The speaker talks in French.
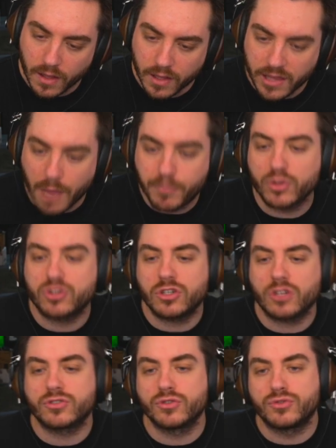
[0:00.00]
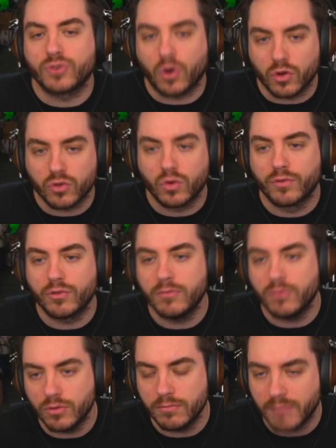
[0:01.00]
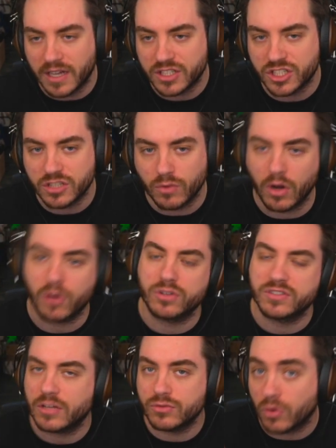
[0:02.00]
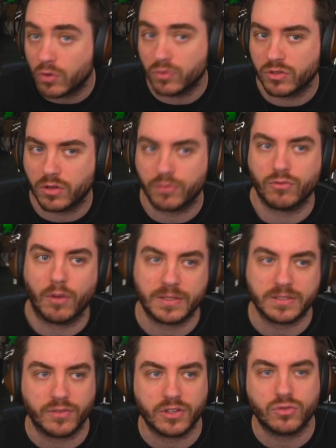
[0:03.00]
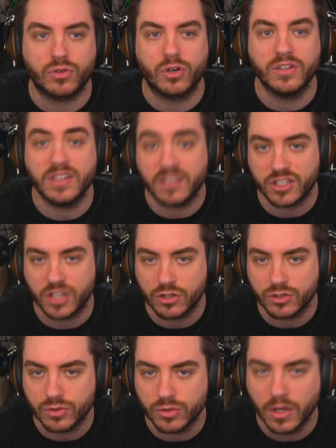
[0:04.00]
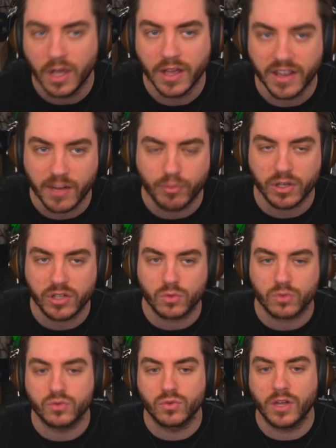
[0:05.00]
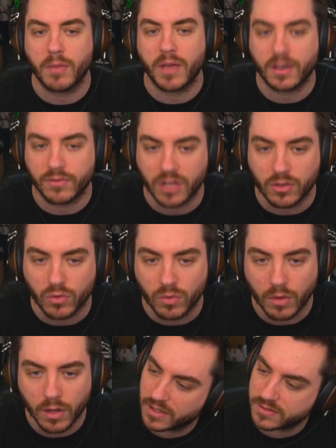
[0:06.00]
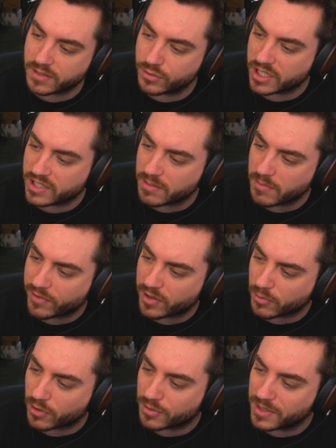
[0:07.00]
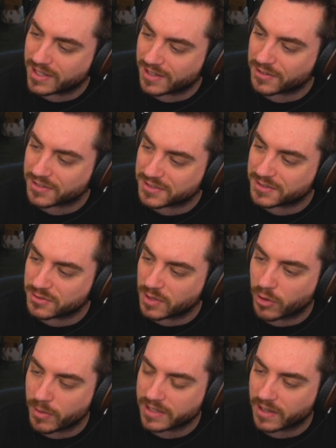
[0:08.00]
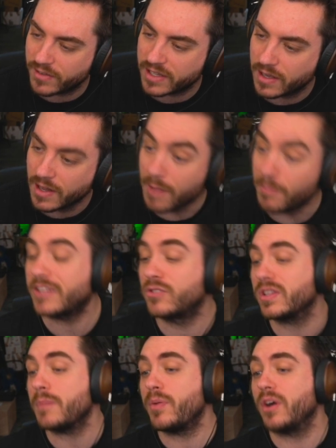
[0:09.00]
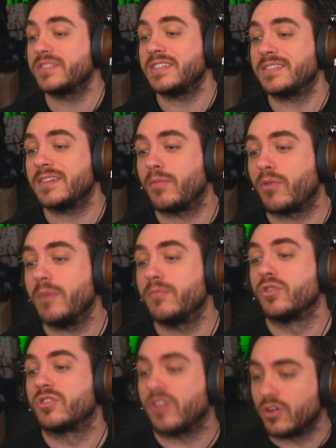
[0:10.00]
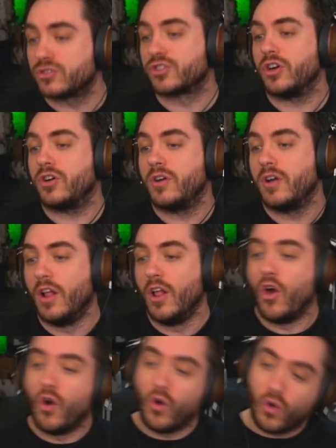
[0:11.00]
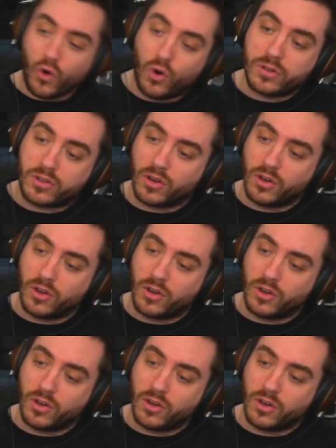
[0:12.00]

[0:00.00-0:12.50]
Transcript: il y a peu de chances que tu retrouves une, magie ou alors que ça dure longtemps, tu vois. Parce qu'en fait, tu connais déjà le jeu et les points qui t'ont saoulé, bah, ils reviendront. Salut, j'ai quitté ma femme en 2014, est-ce que je dois me remettre avec Bah, tout dépend si c'était un problème de temps de jeu ou de,